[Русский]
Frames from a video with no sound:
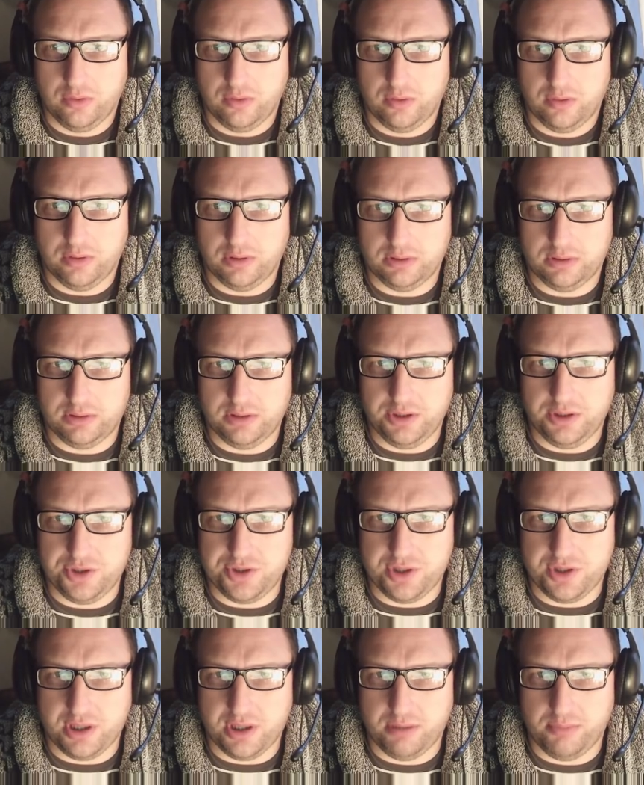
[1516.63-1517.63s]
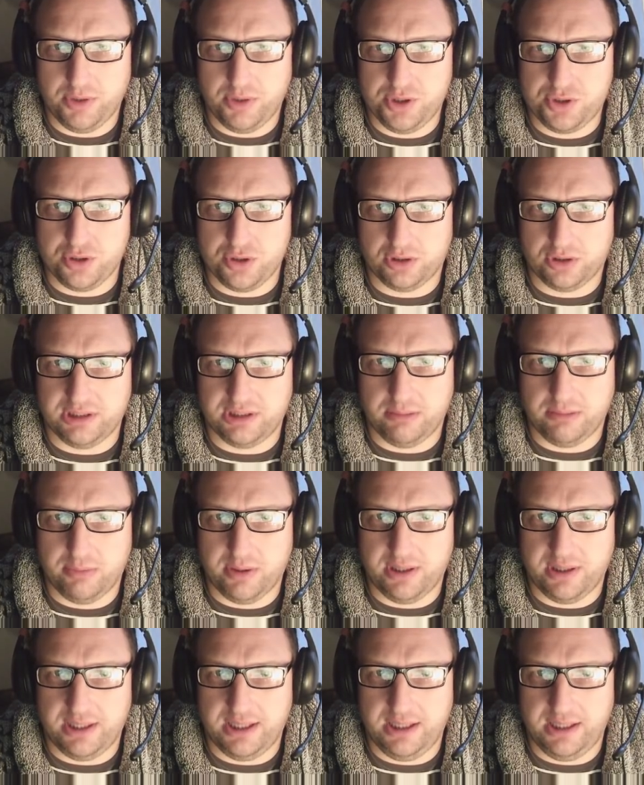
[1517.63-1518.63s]
Отличненько. Маячок
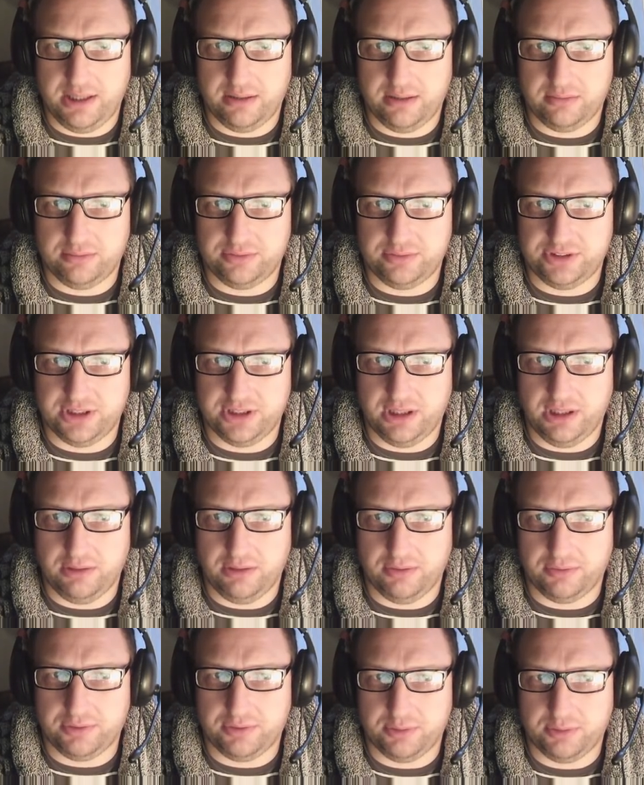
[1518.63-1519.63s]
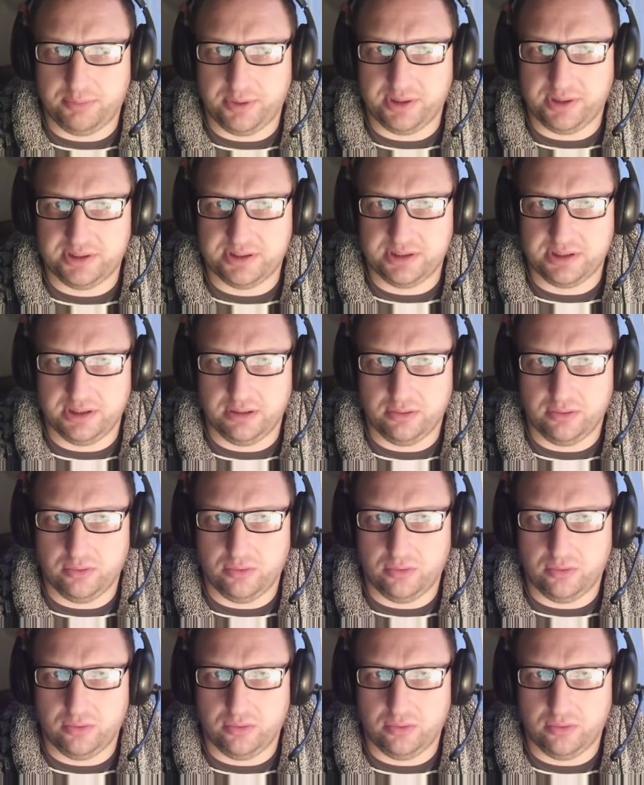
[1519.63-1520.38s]
забрали, взяли в автоприцел.